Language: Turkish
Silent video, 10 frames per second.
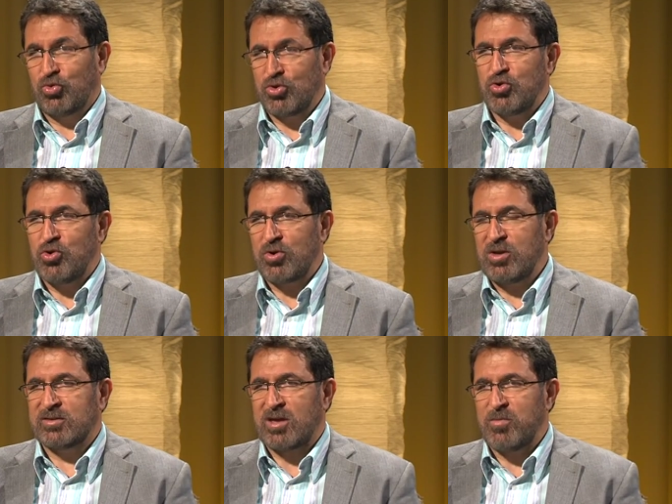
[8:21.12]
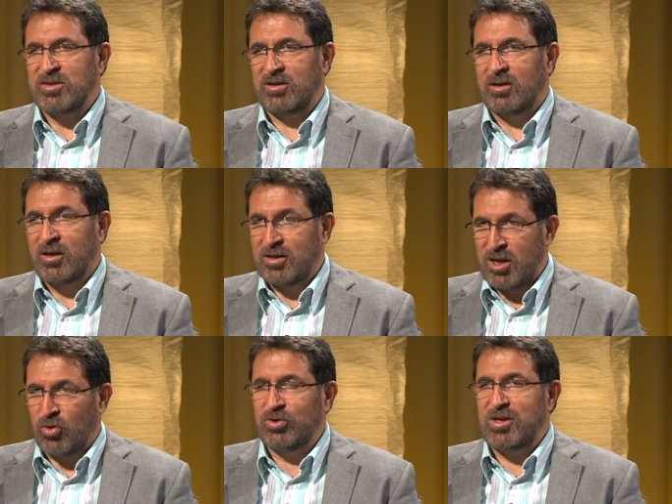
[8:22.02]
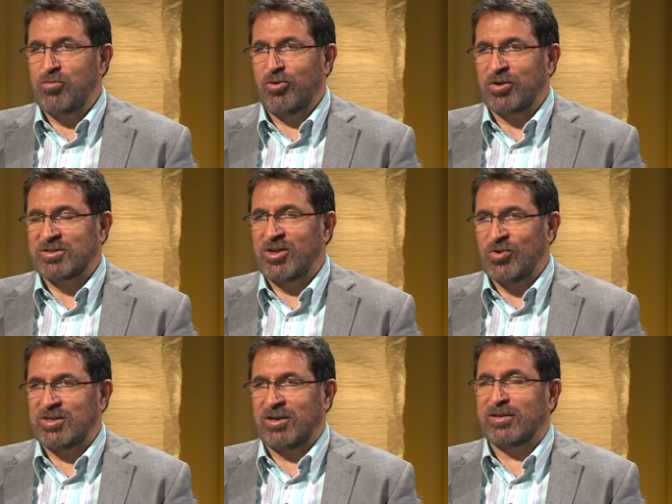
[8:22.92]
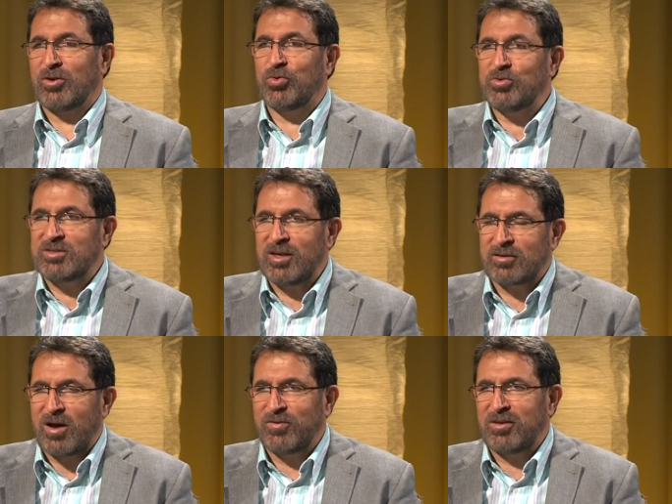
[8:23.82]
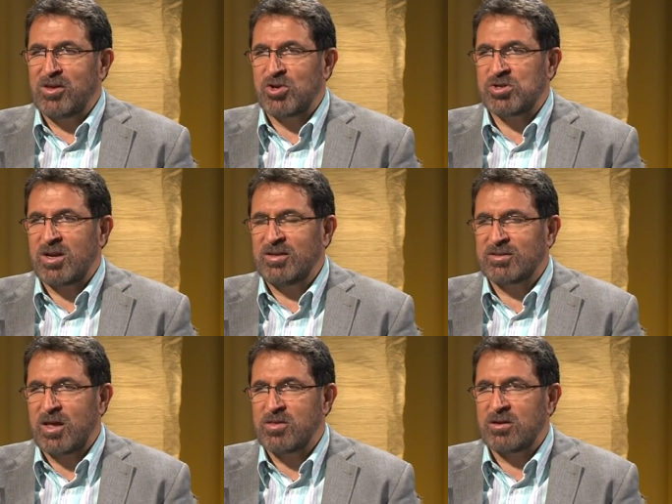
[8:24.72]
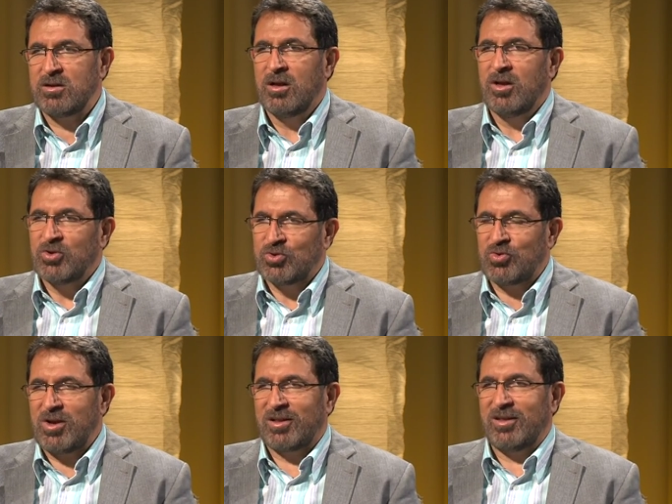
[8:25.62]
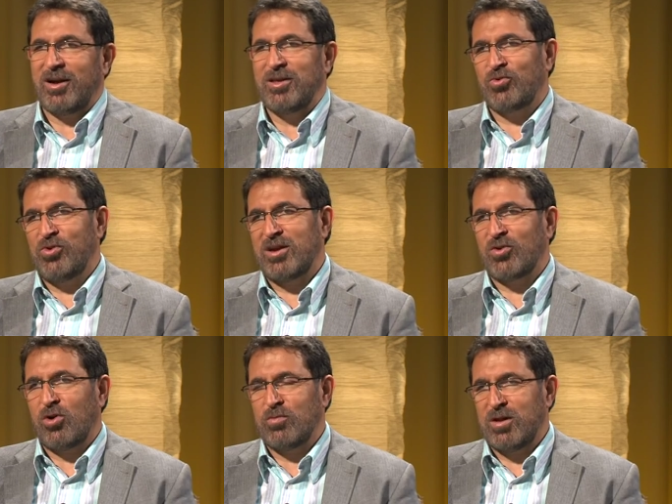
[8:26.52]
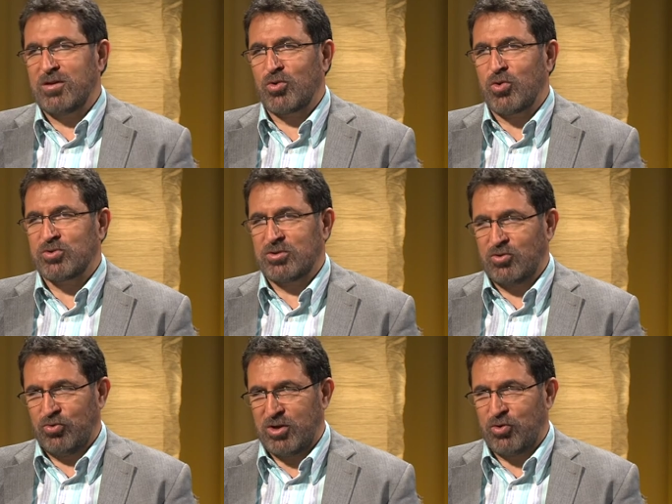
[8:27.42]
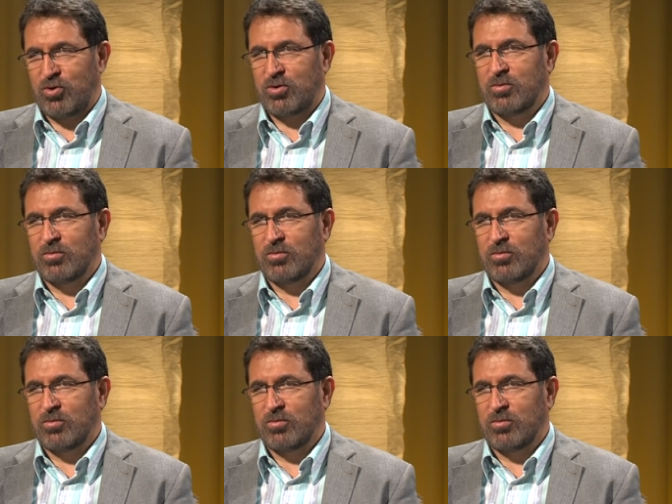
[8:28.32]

durun diyor İsa Mesih. Yahudiye bölgesinde özellikle Kudüs etrafında yaşayan insanları sürekli ayık uyanık olmaları konusunda uyarıyor.